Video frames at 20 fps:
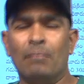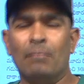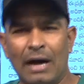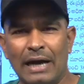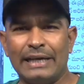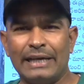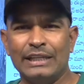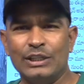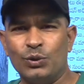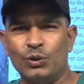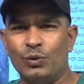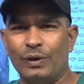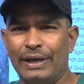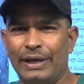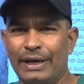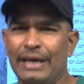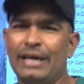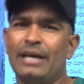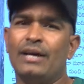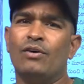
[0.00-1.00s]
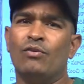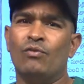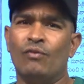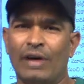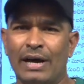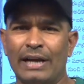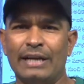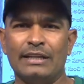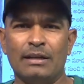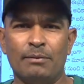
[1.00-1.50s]
మాకెందుకులే
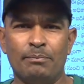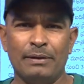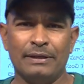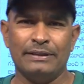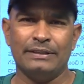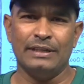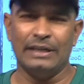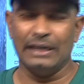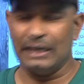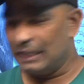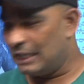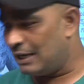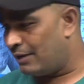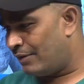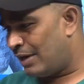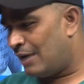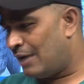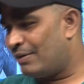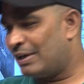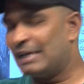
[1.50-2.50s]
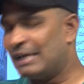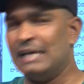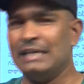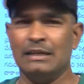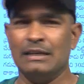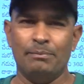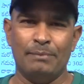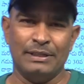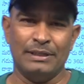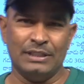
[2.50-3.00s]
వాళ్ళని చంపేస్తుంది కదా ఆ
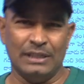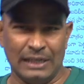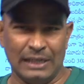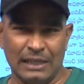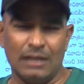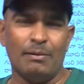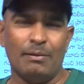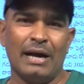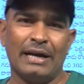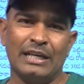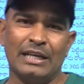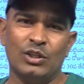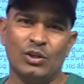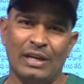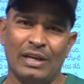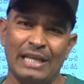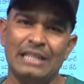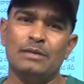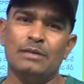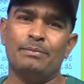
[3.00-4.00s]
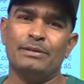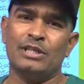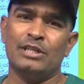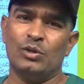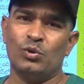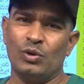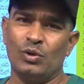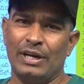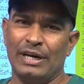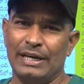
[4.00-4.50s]
వర్గాన్ని చంపేసింది కదా మాకెందుకులే అని చెప్పేసి
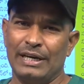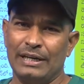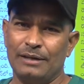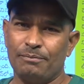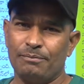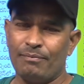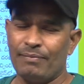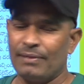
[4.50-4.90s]
అనుకున్నారట